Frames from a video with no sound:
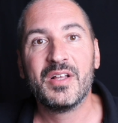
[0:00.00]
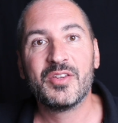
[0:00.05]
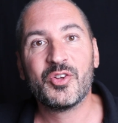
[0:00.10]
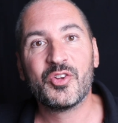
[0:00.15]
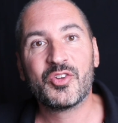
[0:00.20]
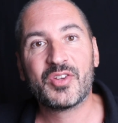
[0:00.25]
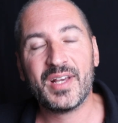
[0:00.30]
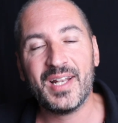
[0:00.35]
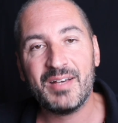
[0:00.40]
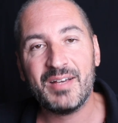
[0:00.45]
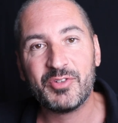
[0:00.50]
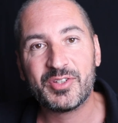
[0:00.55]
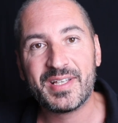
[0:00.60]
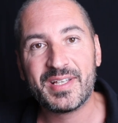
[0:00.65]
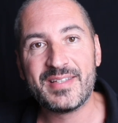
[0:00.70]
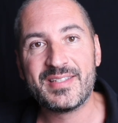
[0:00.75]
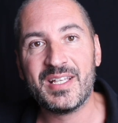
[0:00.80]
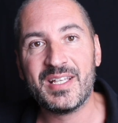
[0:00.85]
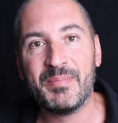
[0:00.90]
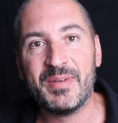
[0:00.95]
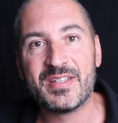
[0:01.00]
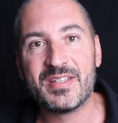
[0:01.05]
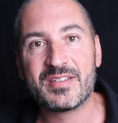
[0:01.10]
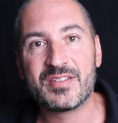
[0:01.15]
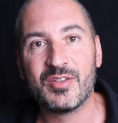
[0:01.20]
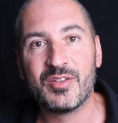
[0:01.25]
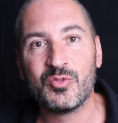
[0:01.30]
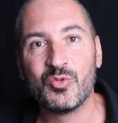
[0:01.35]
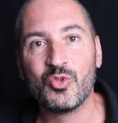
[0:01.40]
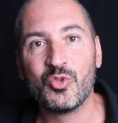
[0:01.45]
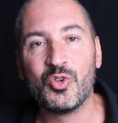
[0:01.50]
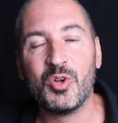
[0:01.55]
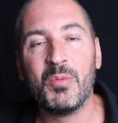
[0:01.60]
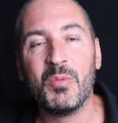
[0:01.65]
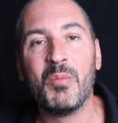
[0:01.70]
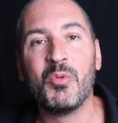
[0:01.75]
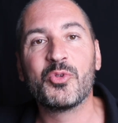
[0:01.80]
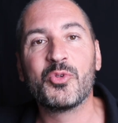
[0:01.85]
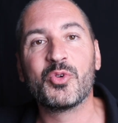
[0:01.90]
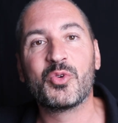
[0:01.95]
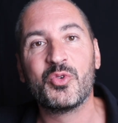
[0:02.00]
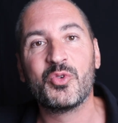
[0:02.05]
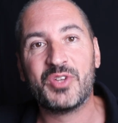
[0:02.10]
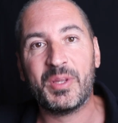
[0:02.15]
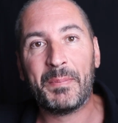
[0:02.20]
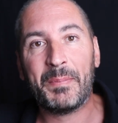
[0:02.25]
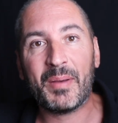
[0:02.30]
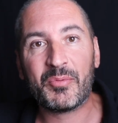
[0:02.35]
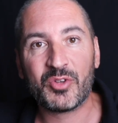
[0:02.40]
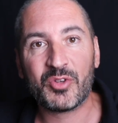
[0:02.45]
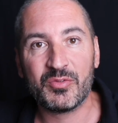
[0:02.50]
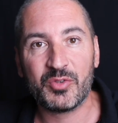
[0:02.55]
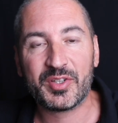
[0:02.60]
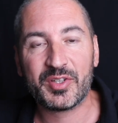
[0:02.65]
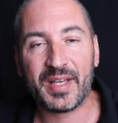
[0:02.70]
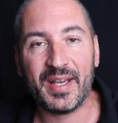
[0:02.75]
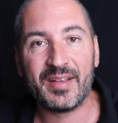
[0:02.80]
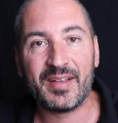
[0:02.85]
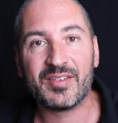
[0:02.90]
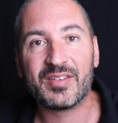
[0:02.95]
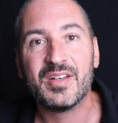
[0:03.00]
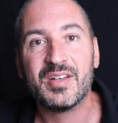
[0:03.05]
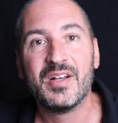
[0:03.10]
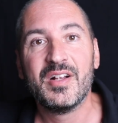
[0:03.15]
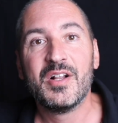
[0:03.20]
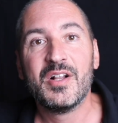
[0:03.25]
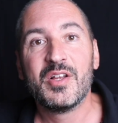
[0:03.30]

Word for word: Dans ce cas-là, votre SMS non seulement montre que vous n'avez pas besoin de votre ex,